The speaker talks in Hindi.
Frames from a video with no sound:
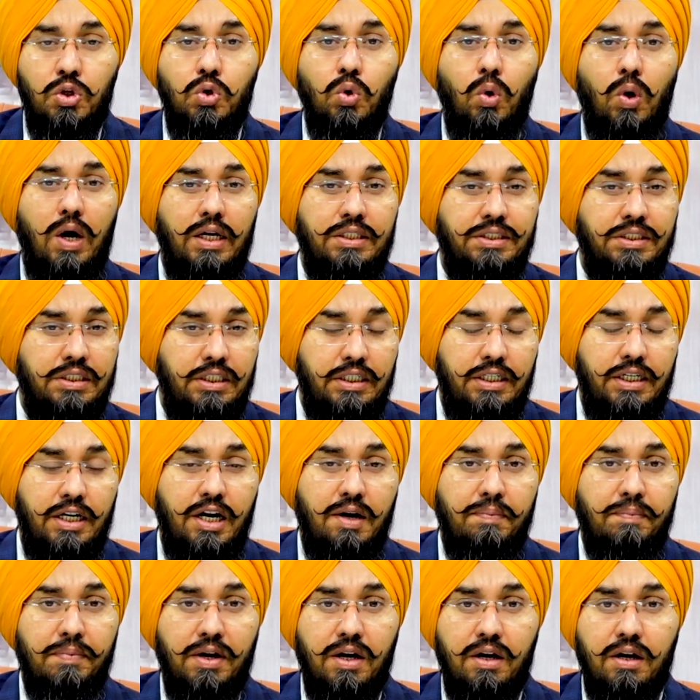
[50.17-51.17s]
तो आज की
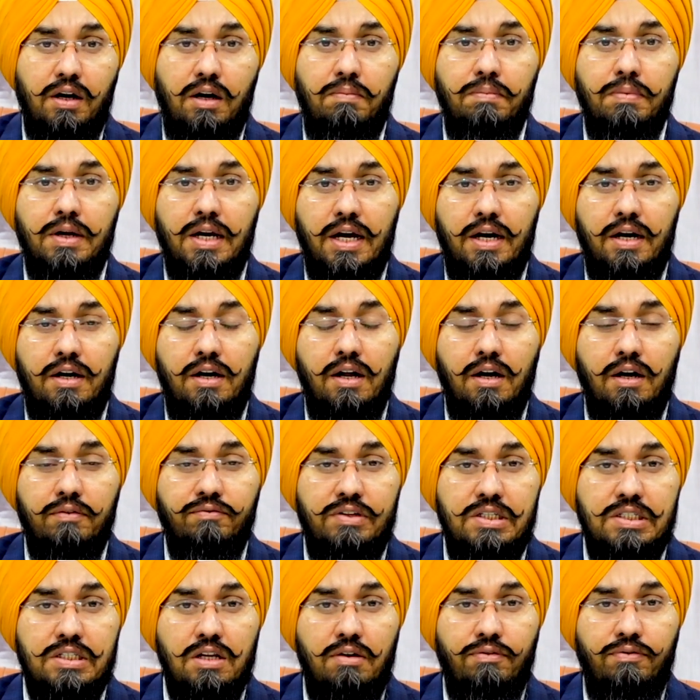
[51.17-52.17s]
डेट में अगर हम कैनेडा
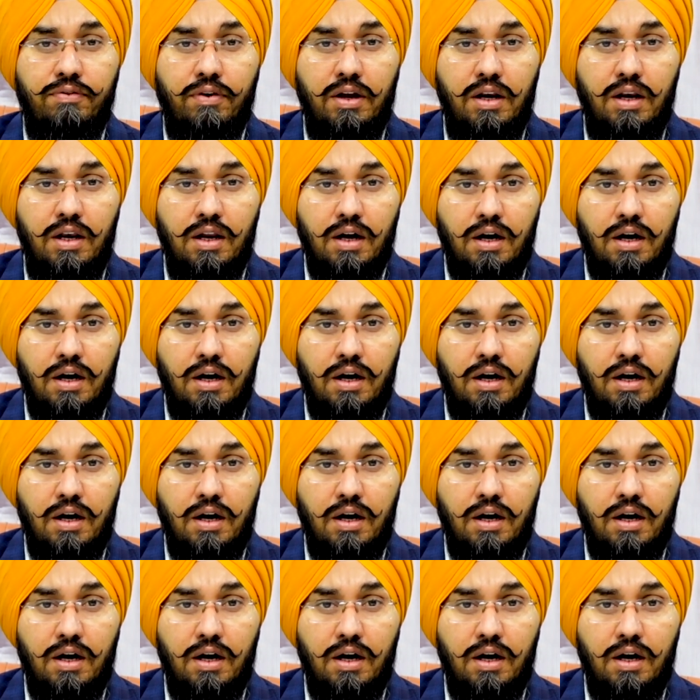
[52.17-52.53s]
वीज़ा फाइल